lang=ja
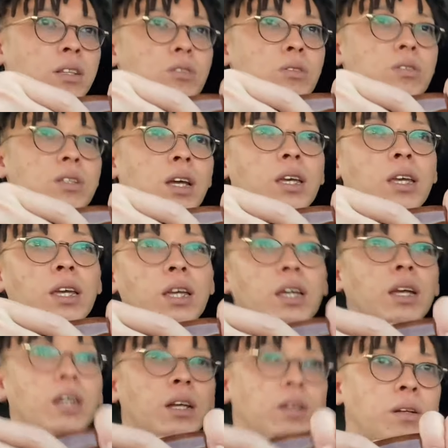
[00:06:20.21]
ちょっと最近、
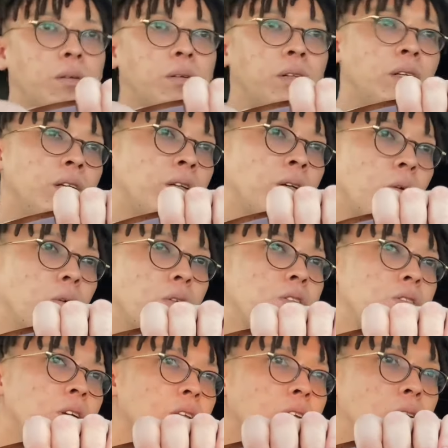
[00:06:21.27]
今
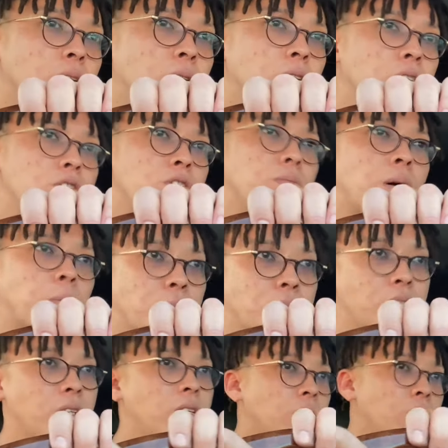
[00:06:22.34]
年はね、いろいろ YouTube アップ
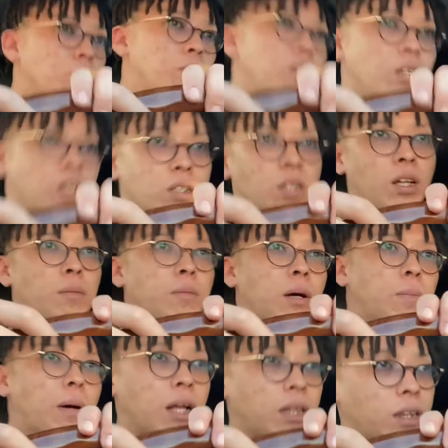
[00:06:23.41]
していきたいと思ってたんですけど、ま
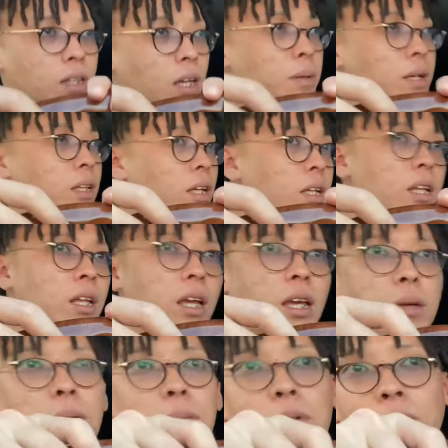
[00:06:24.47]
あ、バッタバタでね、
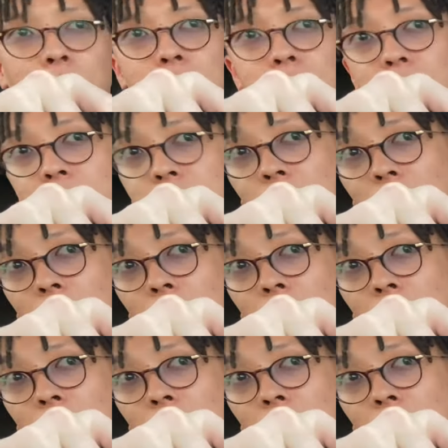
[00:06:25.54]
今も移動中ですわ。